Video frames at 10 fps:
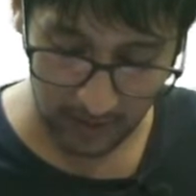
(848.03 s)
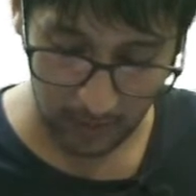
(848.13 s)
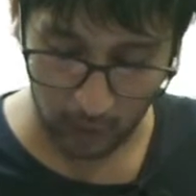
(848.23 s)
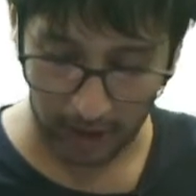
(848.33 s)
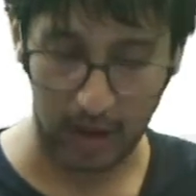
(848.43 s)

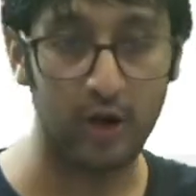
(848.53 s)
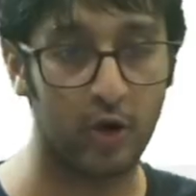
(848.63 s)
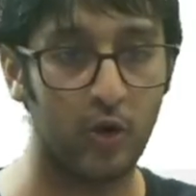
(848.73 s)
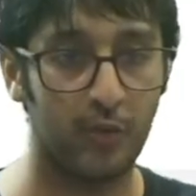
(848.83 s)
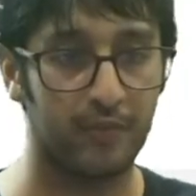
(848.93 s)
पॉइंट टू
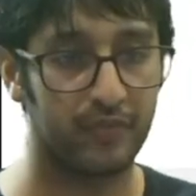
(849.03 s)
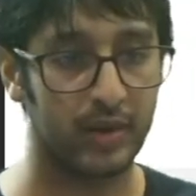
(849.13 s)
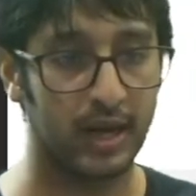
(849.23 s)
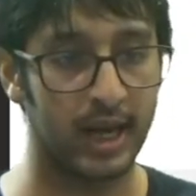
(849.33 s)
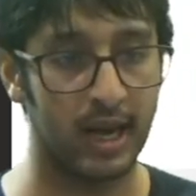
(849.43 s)

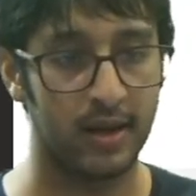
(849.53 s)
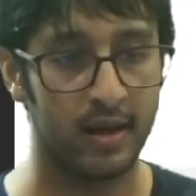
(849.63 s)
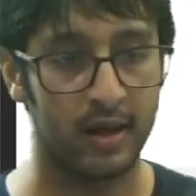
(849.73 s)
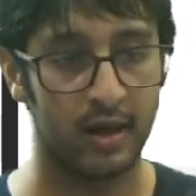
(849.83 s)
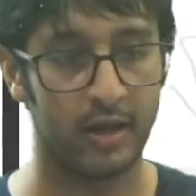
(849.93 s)
ठीक है
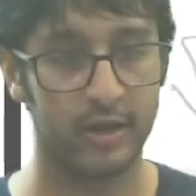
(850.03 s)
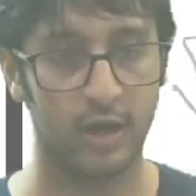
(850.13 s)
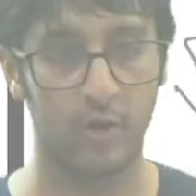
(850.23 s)
चलो